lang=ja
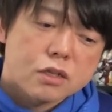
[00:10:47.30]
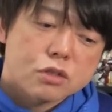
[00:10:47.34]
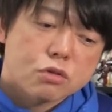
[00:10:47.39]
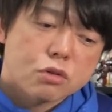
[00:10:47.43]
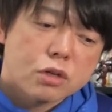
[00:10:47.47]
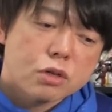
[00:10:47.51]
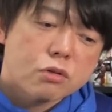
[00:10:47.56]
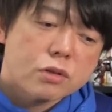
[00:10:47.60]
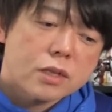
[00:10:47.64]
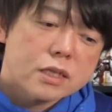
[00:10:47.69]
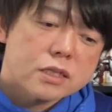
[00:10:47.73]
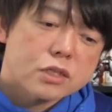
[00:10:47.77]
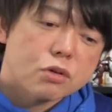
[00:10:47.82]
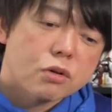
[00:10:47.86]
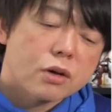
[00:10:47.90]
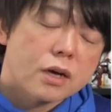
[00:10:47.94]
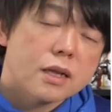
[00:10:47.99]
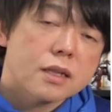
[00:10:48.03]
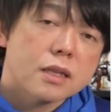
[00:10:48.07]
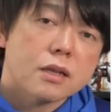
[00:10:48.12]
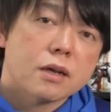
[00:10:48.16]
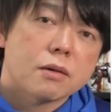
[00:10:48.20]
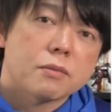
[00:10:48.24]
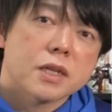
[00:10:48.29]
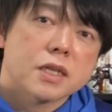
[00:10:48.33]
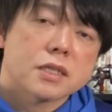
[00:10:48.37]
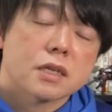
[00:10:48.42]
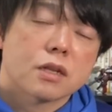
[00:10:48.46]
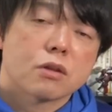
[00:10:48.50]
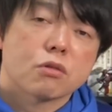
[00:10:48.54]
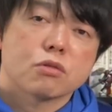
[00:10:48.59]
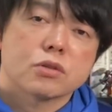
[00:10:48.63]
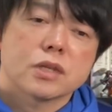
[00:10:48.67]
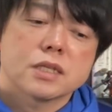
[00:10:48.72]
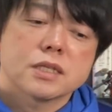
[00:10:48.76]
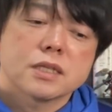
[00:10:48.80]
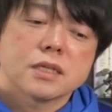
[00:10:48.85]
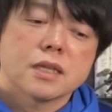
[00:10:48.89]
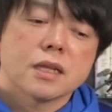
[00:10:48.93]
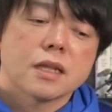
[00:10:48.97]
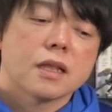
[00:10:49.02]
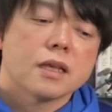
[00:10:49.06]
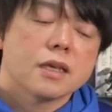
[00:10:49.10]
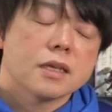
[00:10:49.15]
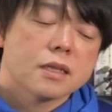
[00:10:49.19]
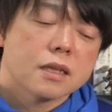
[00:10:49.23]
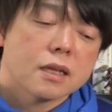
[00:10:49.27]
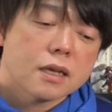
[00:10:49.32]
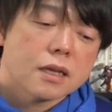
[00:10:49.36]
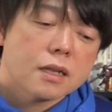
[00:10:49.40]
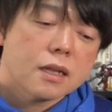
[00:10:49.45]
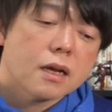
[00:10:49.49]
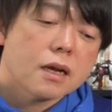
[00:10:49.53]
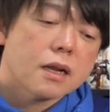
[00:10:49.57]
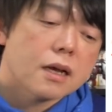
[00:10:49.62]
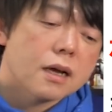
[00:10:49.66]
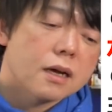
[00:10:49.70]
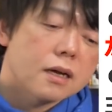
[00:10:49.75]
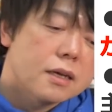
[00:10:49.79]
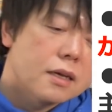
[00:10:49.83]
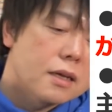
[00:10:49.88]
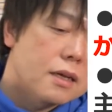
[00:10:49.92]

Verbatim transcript: それのね、自己判断は皆さんの方でしていただきながら、